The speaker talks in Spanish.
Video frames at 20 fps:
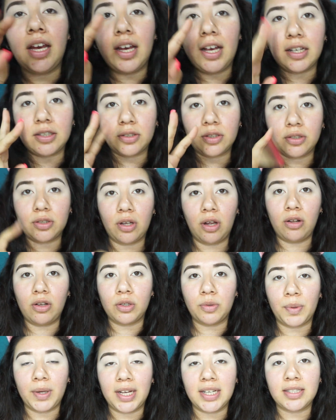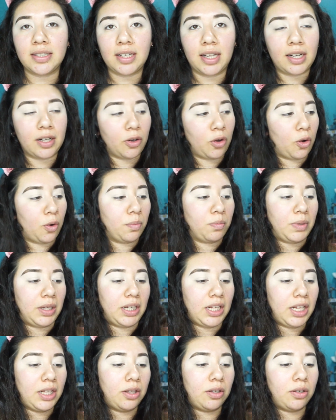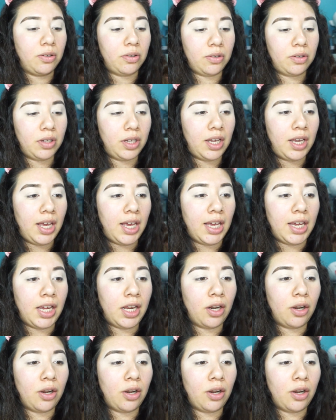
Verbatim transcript: esos dos los voy a estar combinando y